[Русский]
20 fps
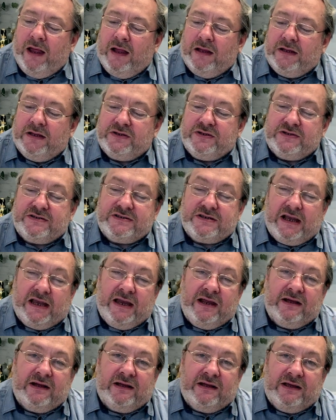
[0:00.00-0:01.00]
Значит,
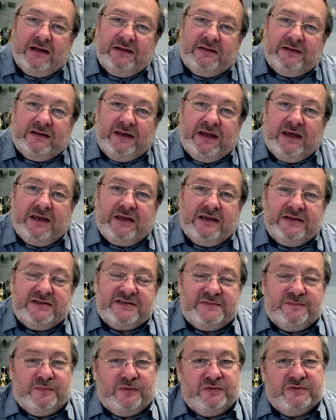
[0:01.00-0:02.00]
солера – это некий
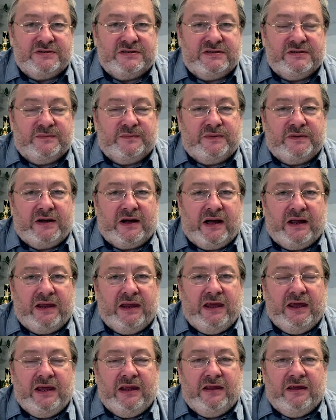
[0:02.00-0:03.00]
способ
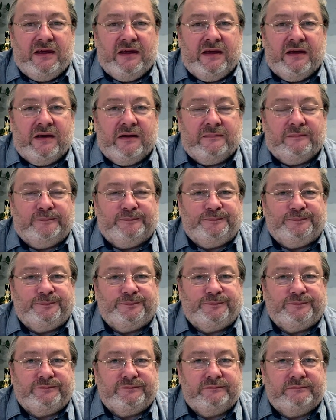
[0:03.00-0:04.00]
хранения
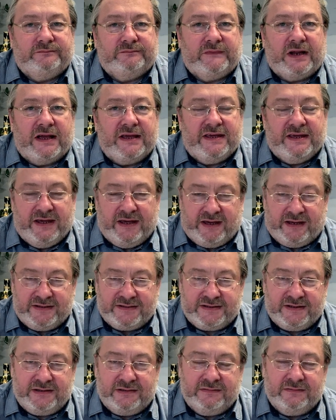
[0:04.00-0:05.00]

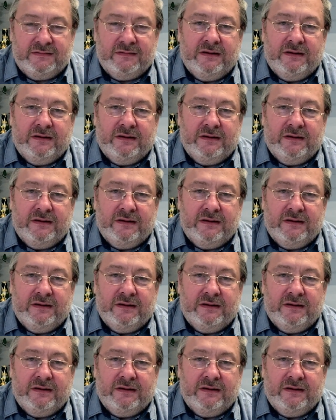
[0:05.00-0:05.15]
хереса.